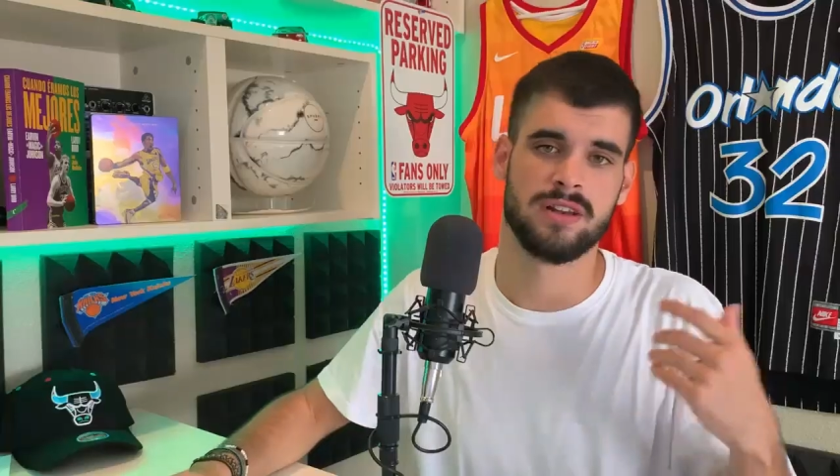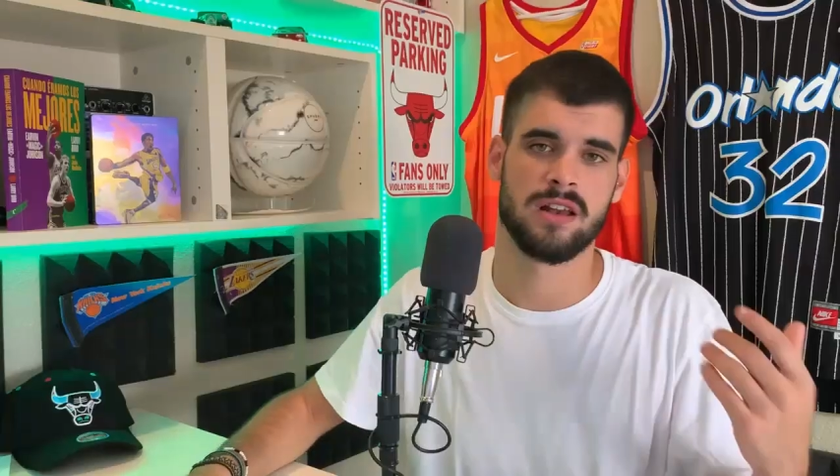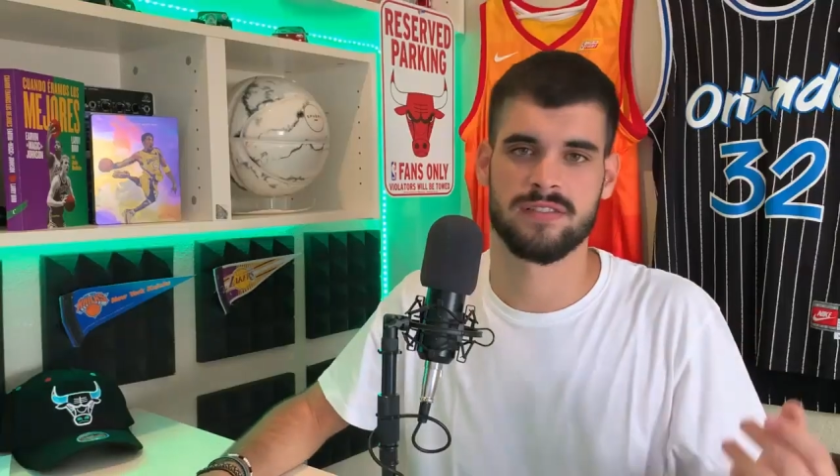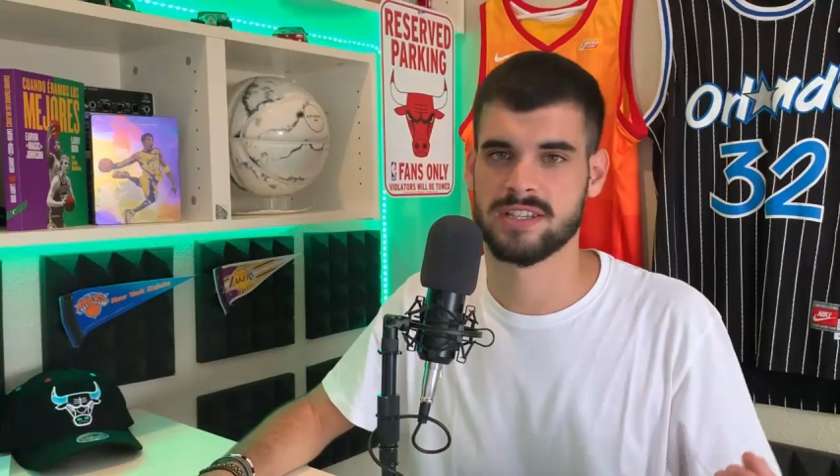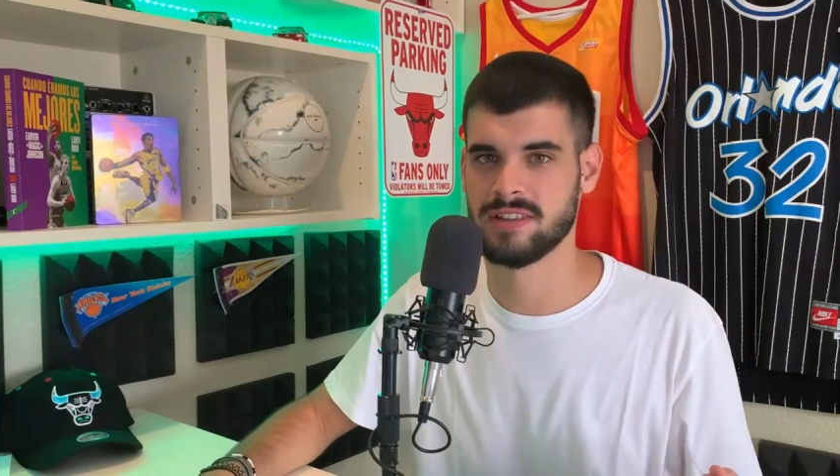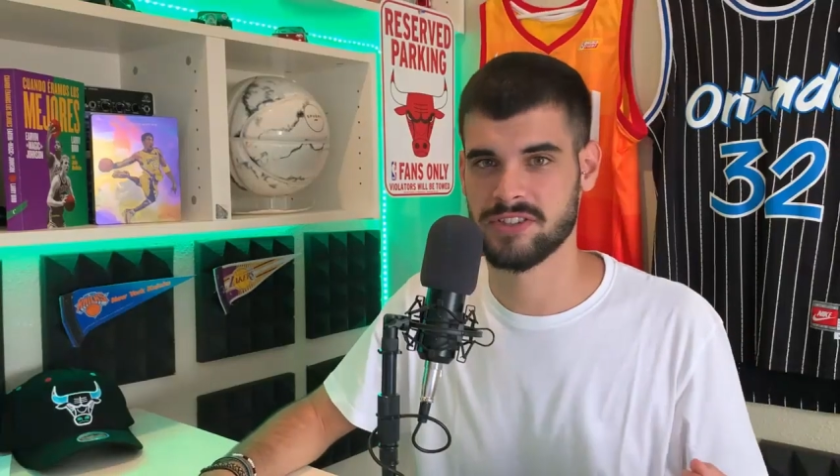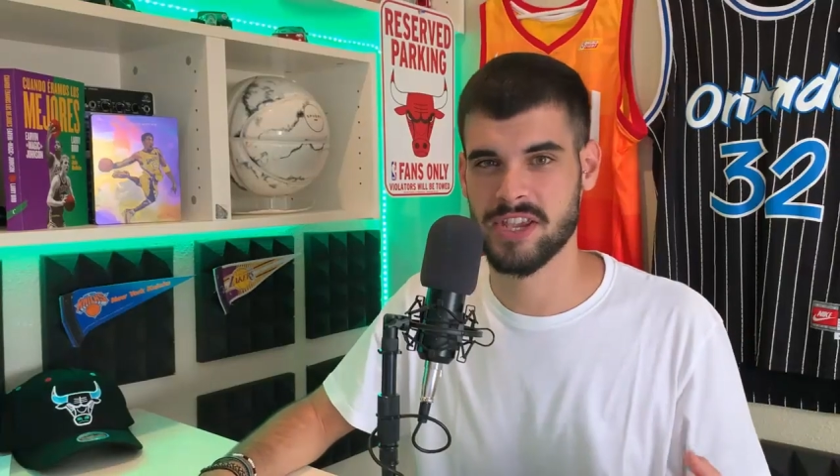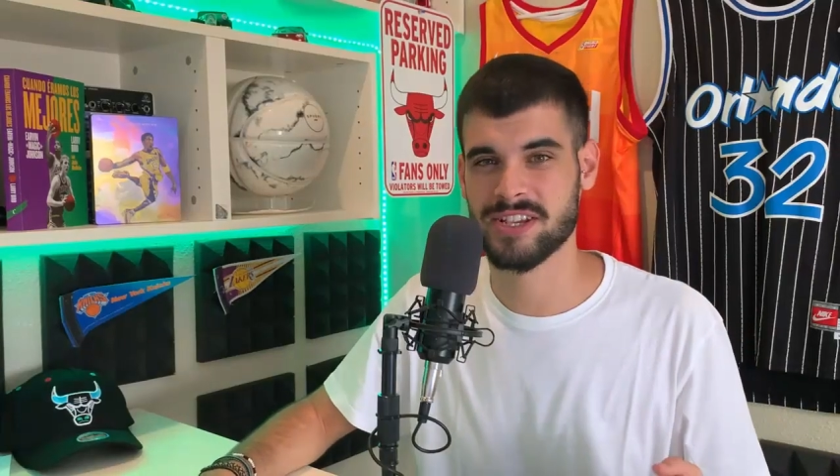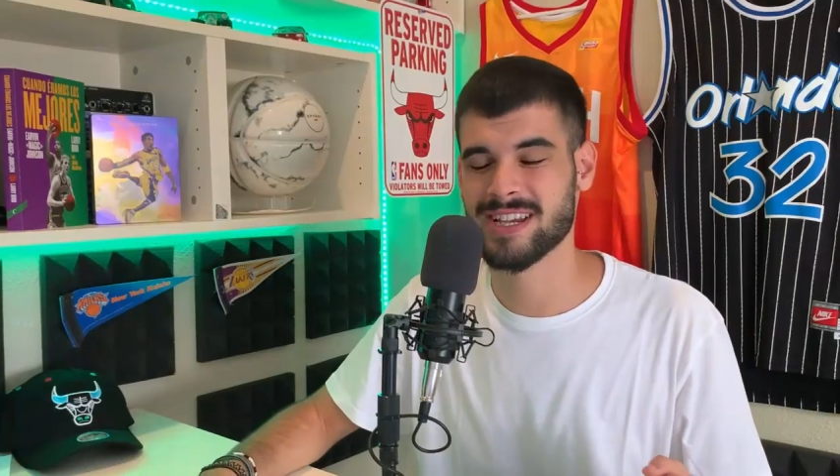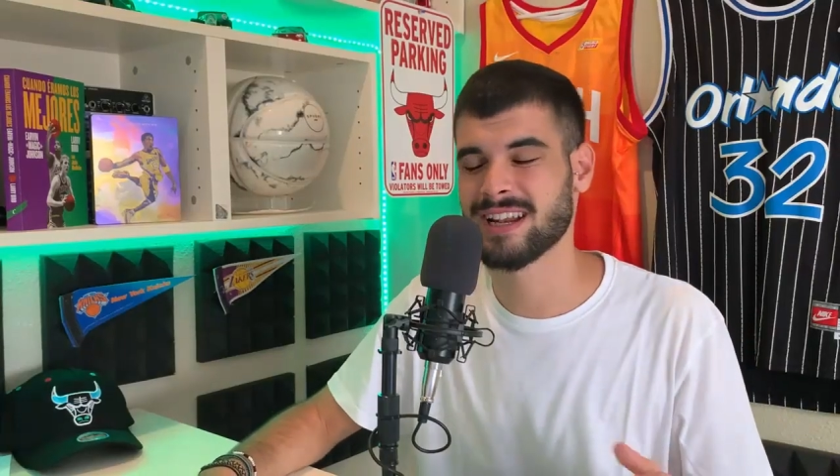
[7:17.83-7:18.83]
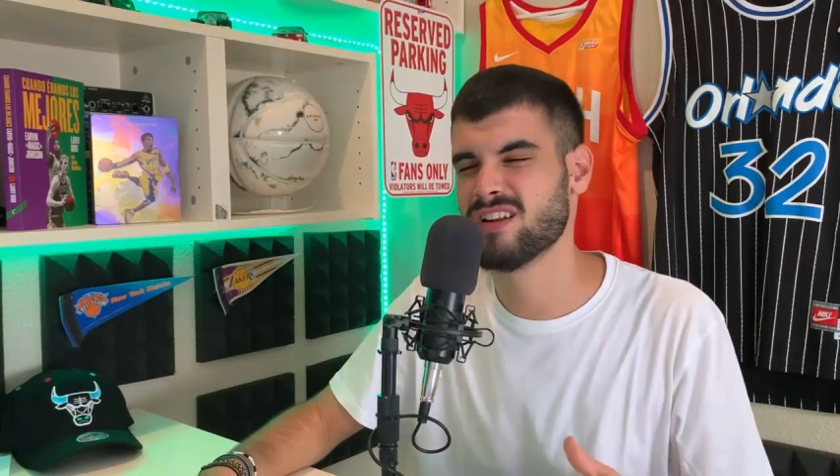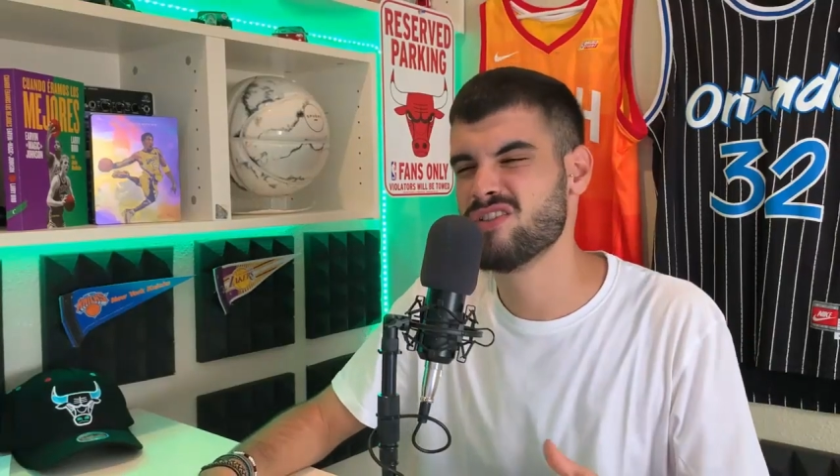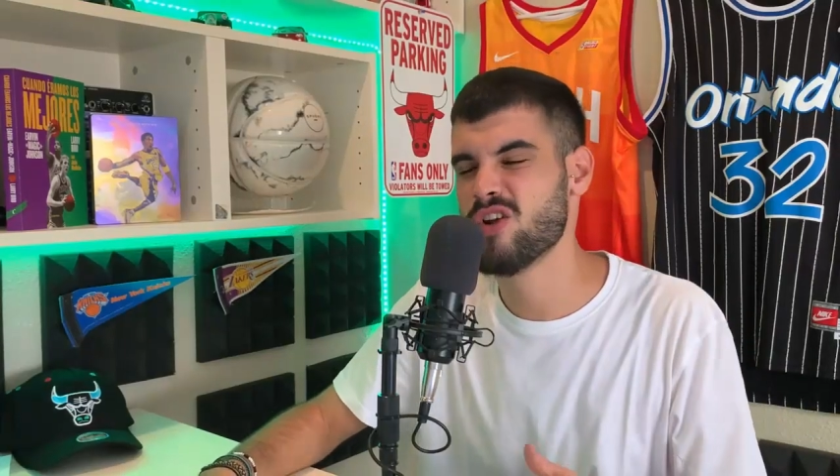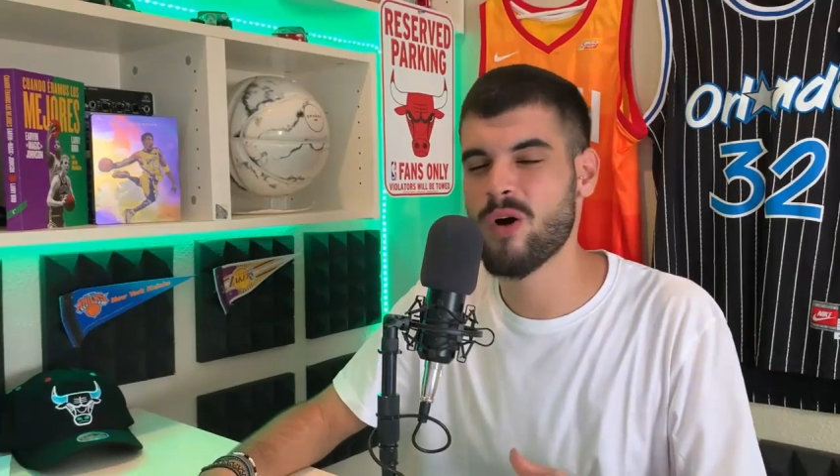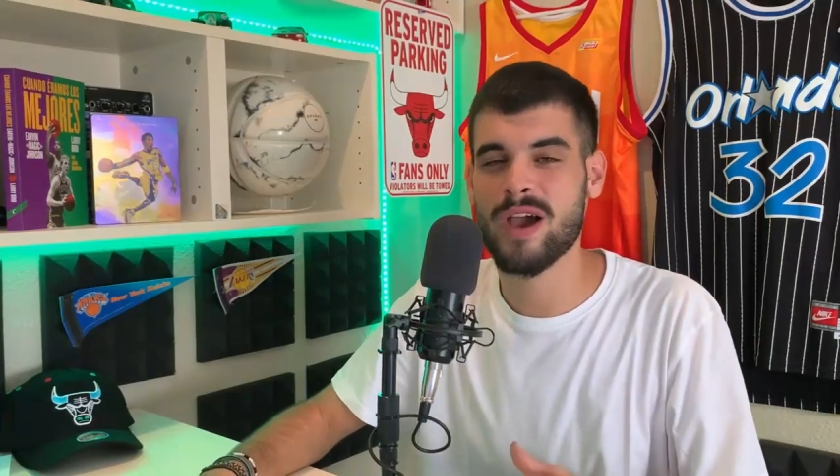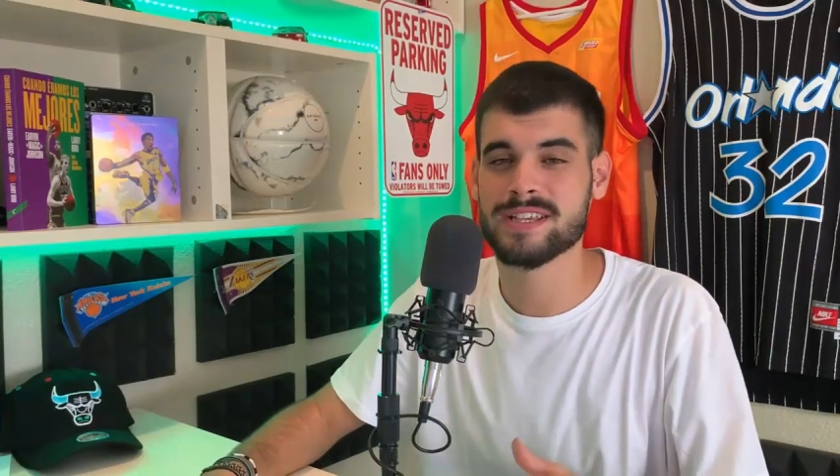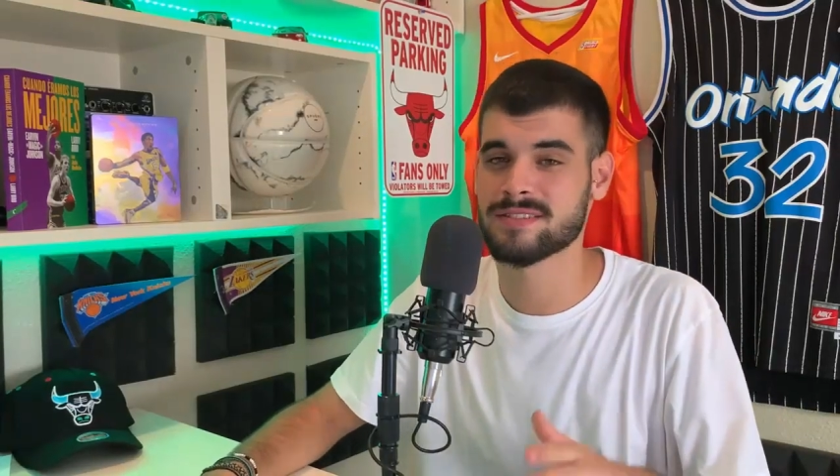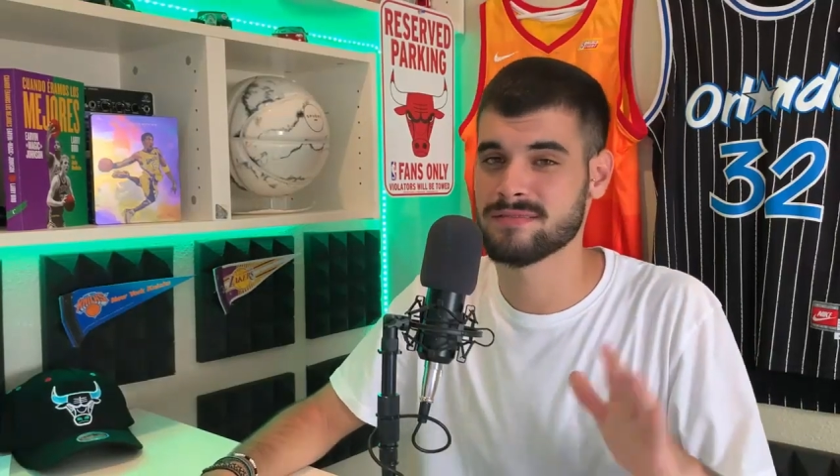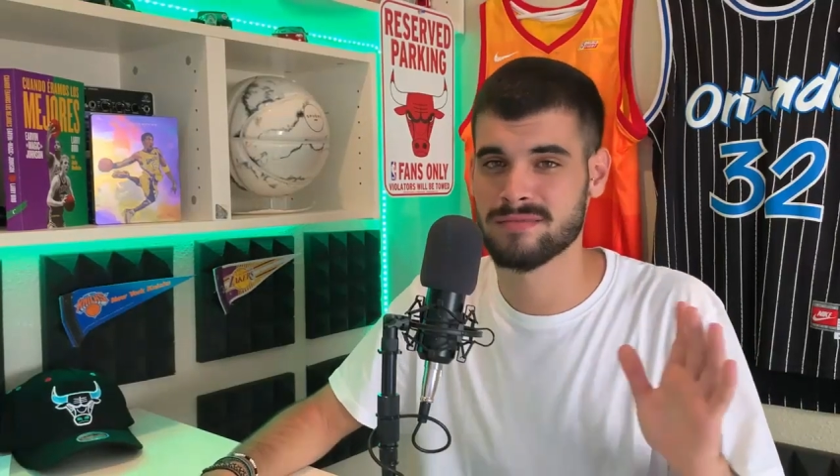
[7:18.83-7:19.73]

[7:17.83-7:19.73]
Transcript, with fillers: de Philadelphia 76er, no es